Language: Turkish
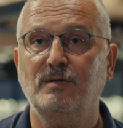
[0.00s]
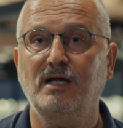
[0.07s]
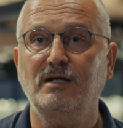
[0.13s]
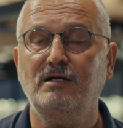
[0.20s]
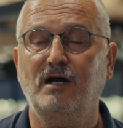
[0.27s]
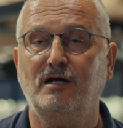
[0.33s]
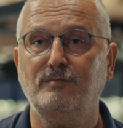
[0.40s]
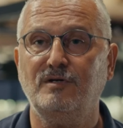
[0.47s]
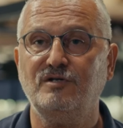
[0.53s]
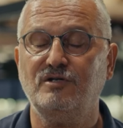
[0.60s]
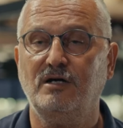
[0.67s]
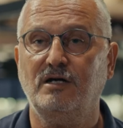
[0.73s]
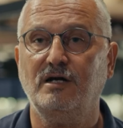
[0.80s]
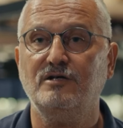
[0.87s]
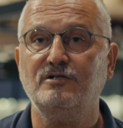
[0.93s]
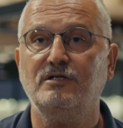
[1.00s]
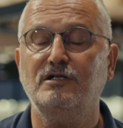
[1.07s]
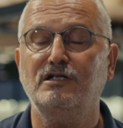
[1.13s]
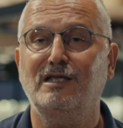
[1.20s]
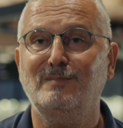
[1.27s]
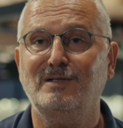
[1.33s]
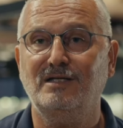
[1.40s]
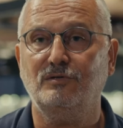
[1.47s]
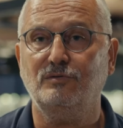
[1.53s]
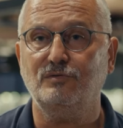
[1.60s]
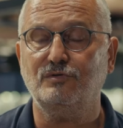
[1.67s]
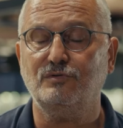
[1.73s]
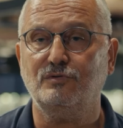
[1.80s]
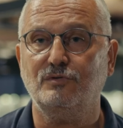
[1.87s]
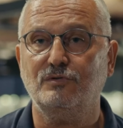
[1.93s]
en karmaşık araçları gemiler
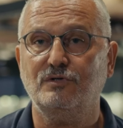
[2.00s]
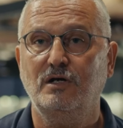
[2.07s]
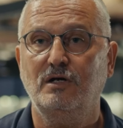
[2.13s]
oluşturur.